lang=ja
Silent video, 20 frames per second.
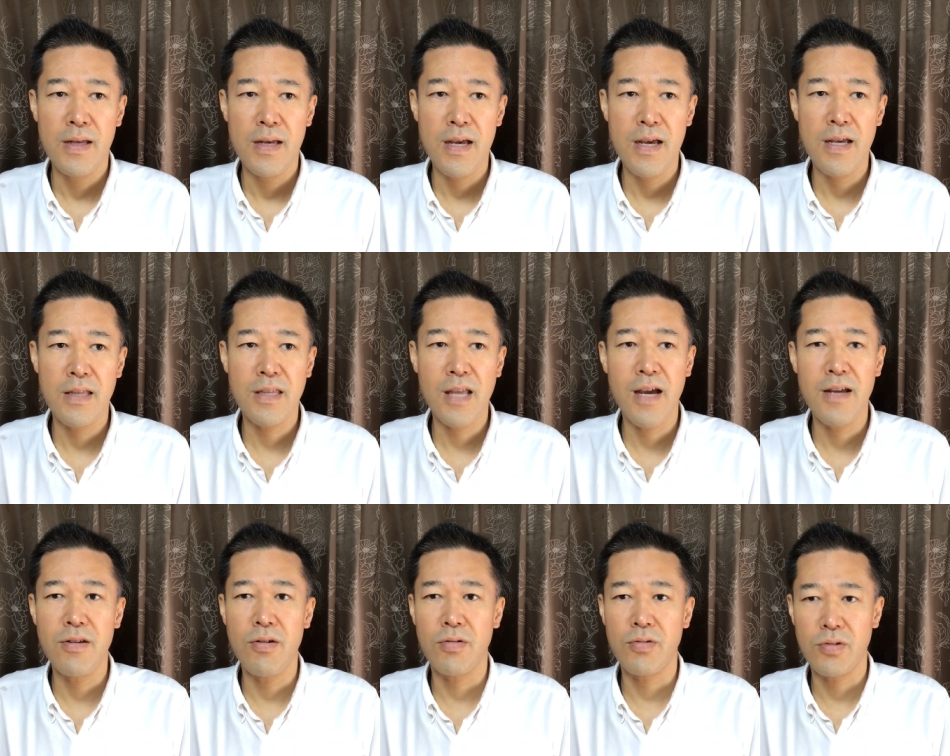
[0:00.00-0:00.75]
え
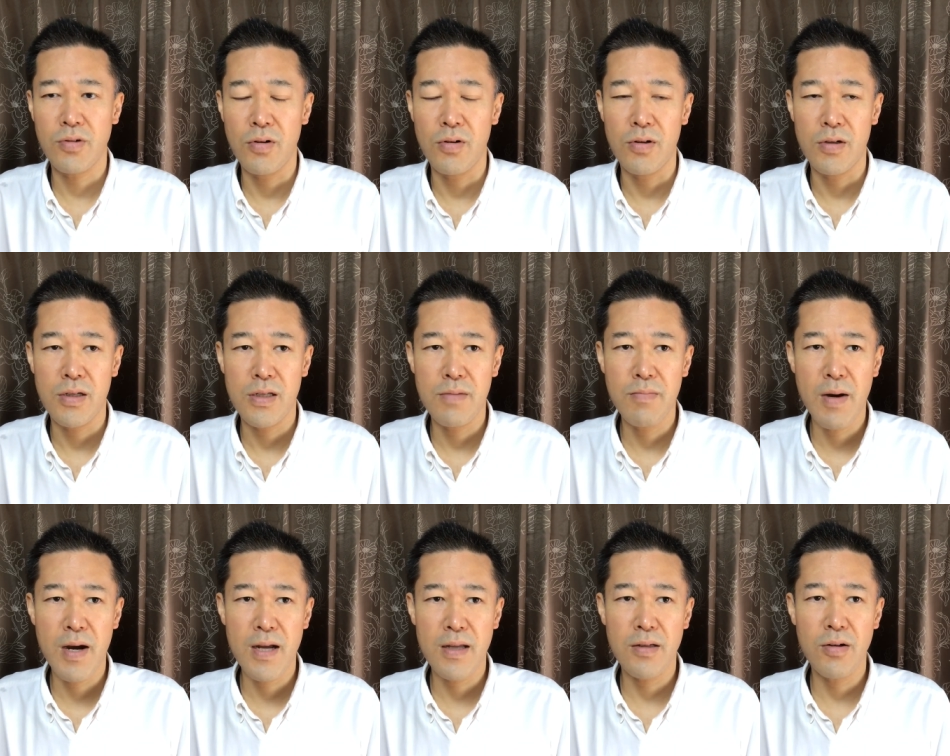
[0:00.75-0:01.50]
体力と
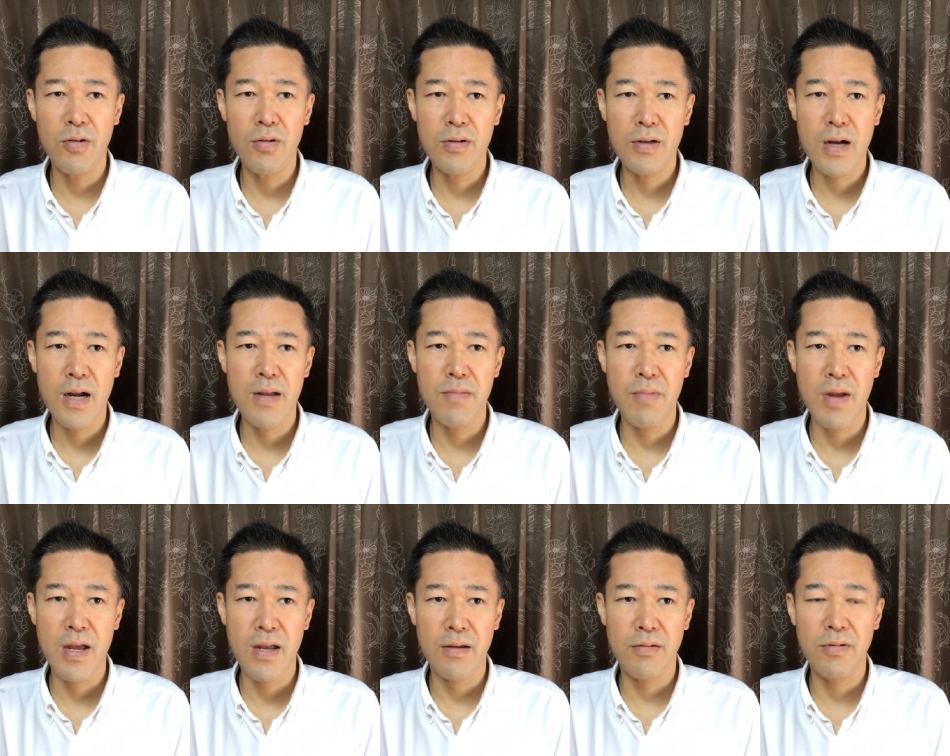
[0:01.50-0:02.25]
今4回
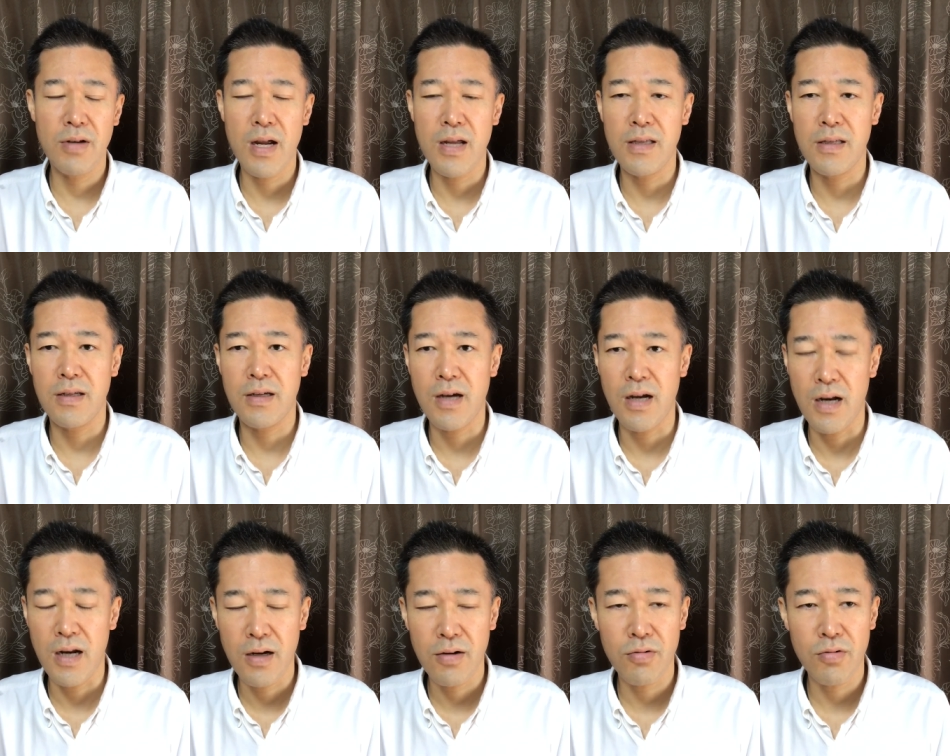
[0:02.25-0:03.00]
目ぐらい
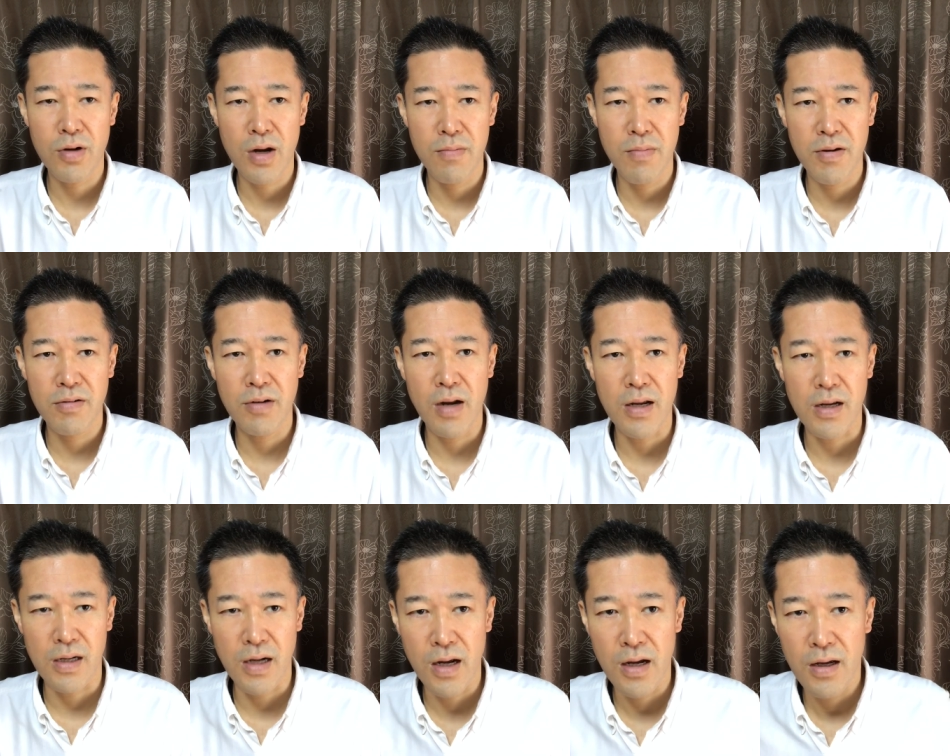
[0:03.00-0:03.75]
かな5回目ぐら
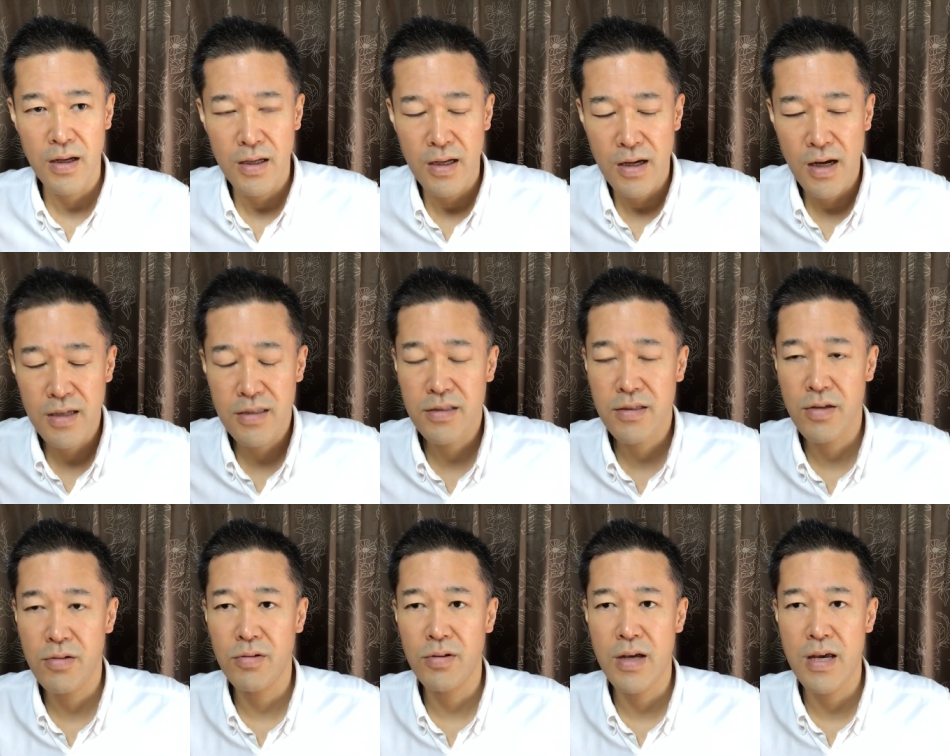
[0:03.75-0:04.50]
いかな走っ
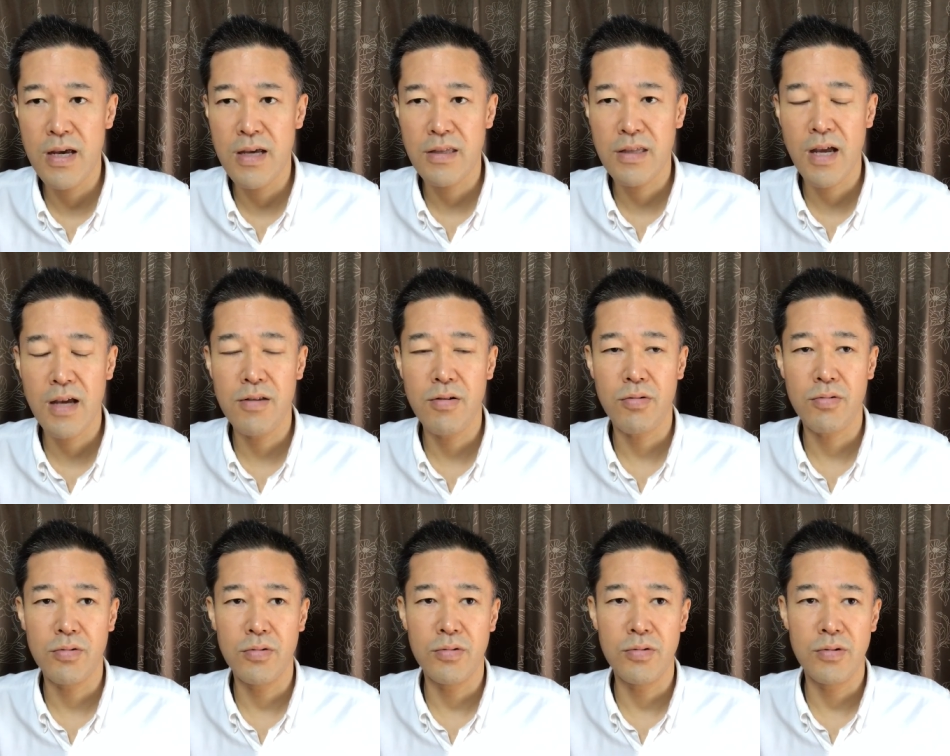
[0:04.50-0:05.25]
てる、え体
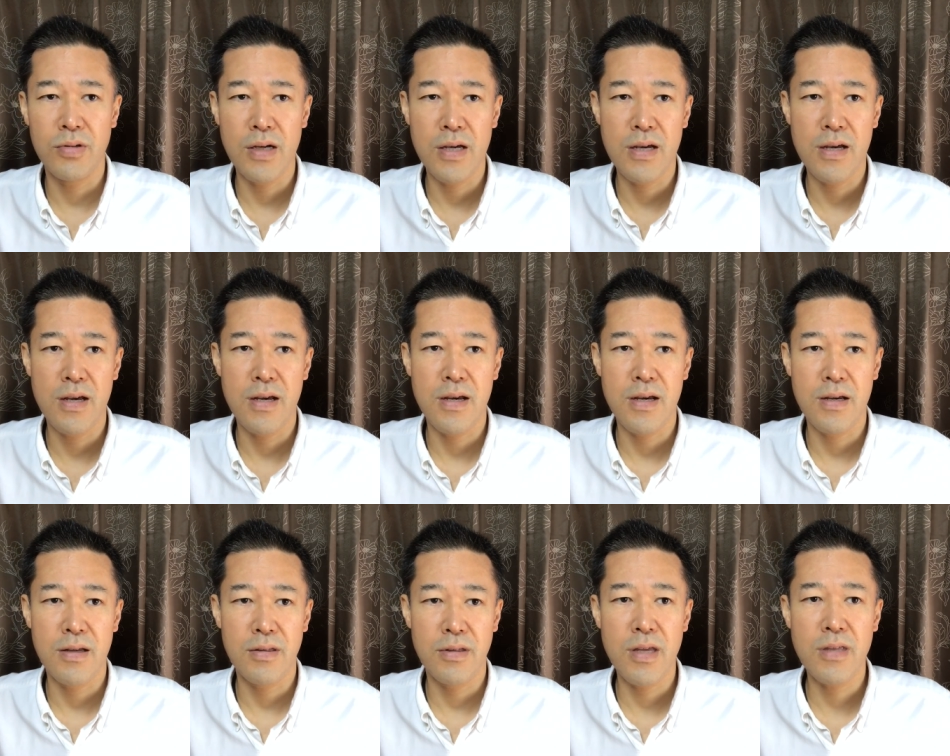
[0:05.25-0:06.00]
力、
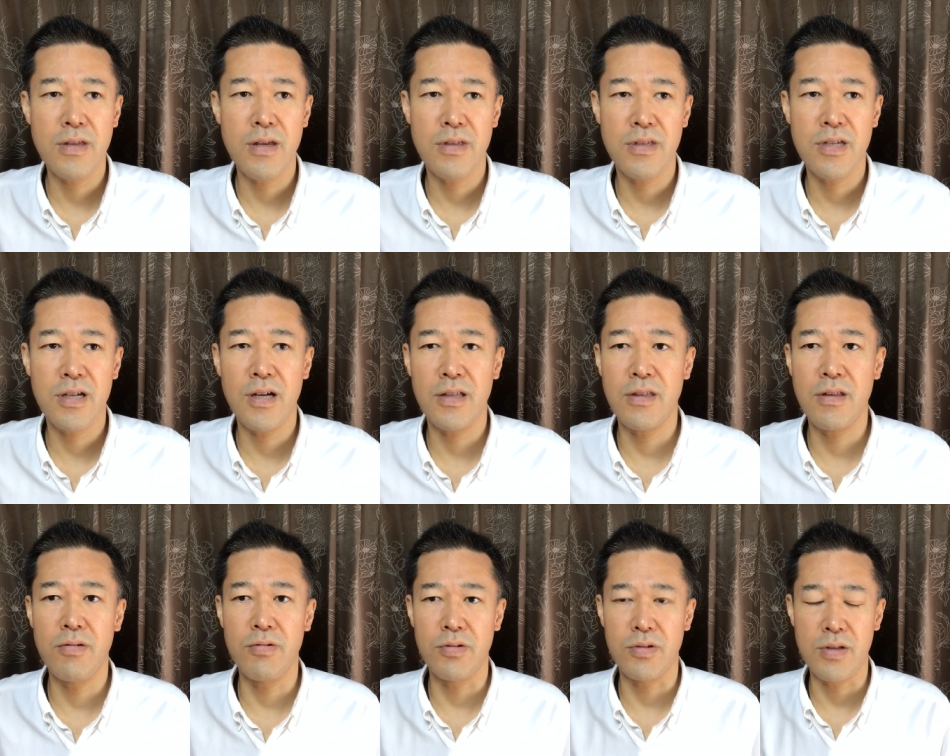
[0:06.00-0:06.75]
え全然違っ
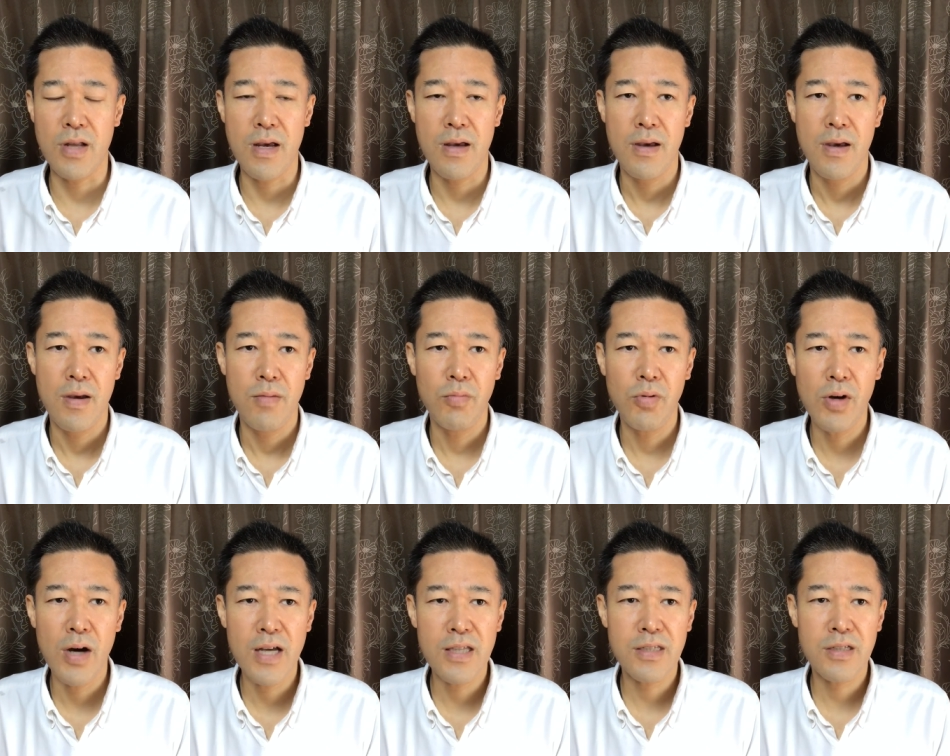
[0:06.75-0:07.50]
てるんですね
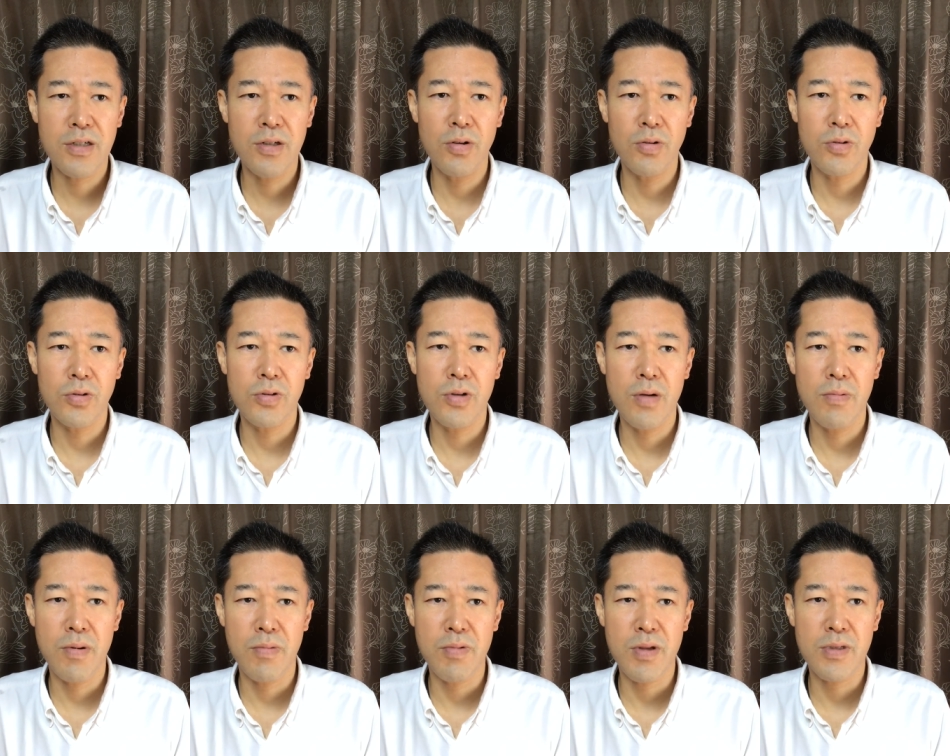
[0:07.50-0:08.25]
もう8キロとい
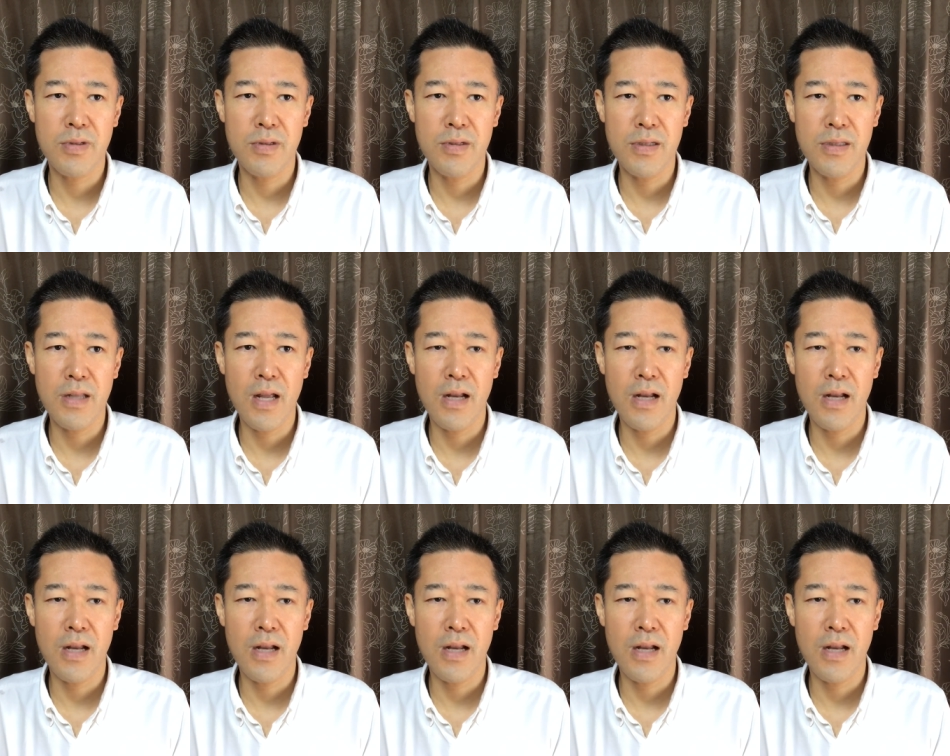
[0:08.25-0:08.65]
えば別に